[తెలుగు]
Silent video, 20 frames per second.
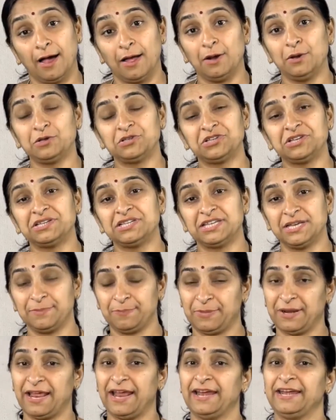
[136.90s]
ఆలోచించి
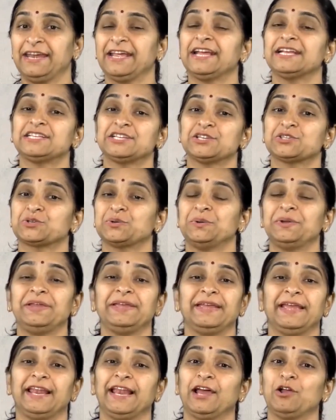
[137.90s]
ప్లాన్డ్గా
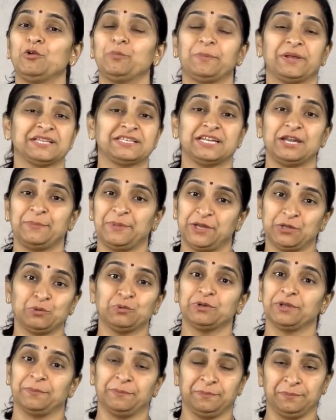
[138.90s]
చేసుకోండి ఎలాగో పచ్చళ్ళు
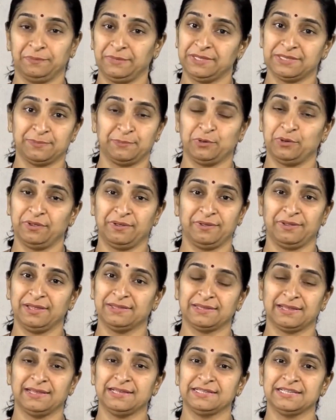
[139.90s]
పెట్టుకుంటాం ఇప్పుడు
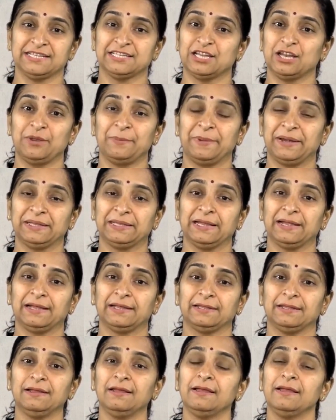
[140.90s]
ఈ సీజన్లో పెడతాం
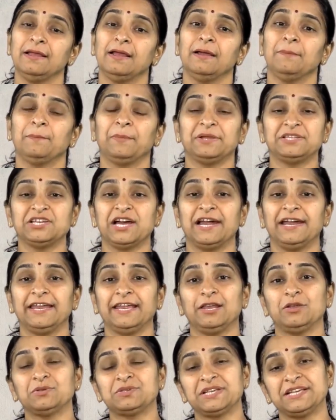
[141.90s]
కదా
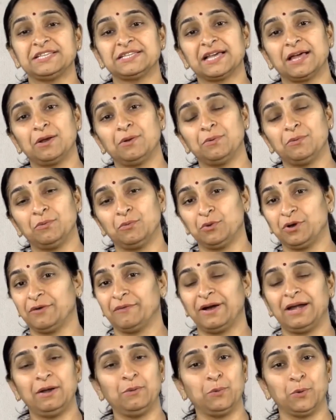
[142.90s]
జాడీలు సీసాలు
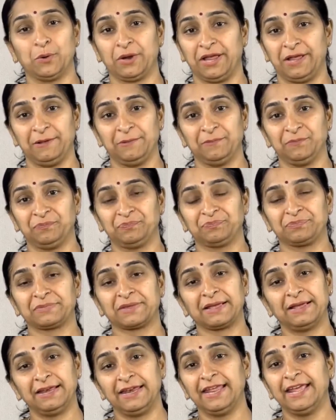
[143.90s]
ఉన్నవాళ్ళు ఓకే
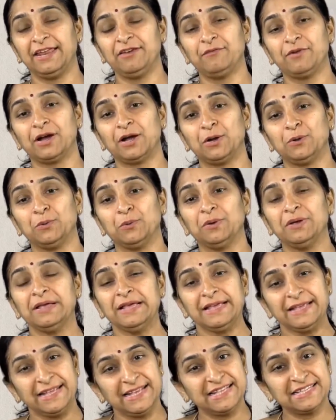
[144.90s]
లేని వాళ్ళు
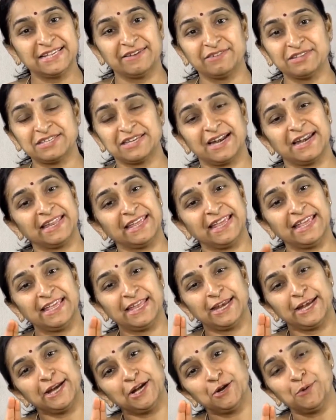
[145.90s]
ఈ సంవత్సరానికి
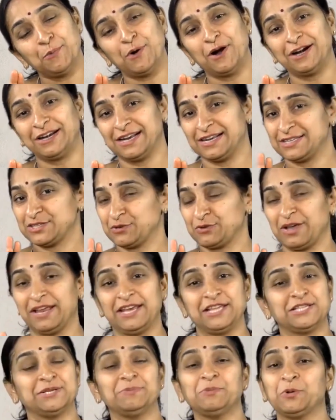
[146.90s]
రెండు బాటిల్స్
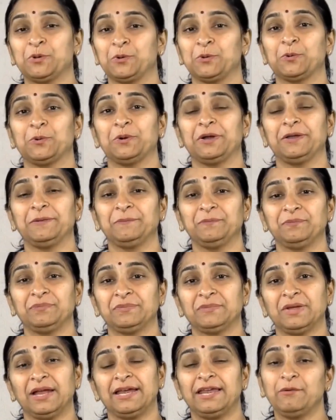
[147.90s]
కనీసం కొనుక్కోండి
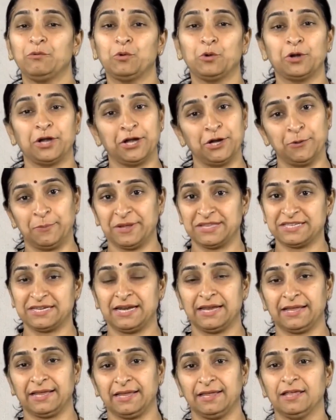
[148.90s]
అంటే ఓ రెండు
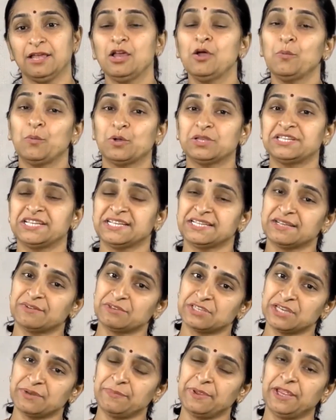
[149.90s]
పచ్చళ్ళకి వచ్చే
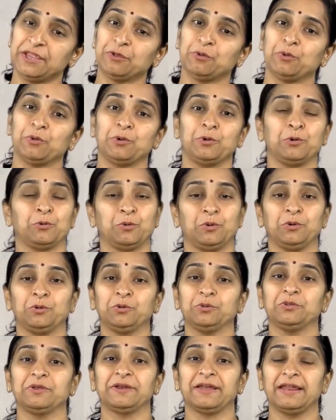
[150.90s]
సంవత్సరం ఇంకో రెండు
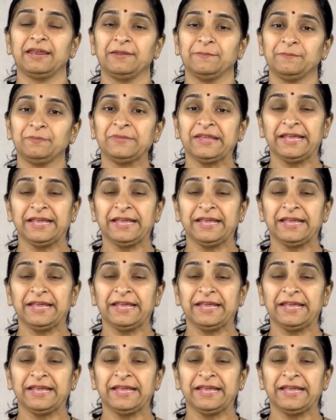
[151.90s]
కొనుక్కుందరు కానీ